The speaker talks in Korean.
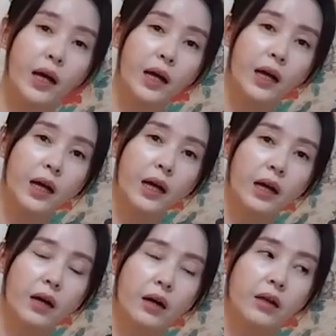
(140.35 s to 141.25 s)

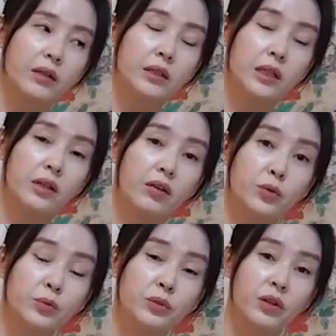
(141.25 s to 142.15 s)
음. 어, 근데 겨,
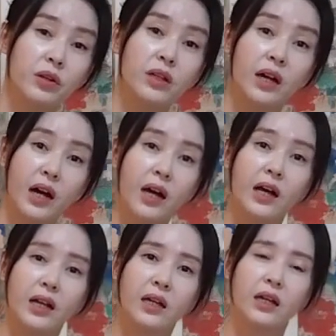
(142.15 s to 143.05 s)
요즘 경기가
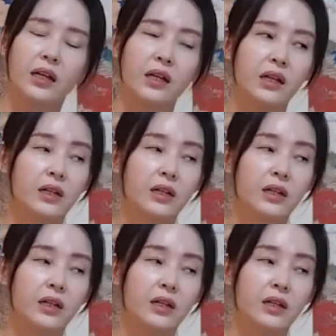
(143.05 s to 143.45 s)
네.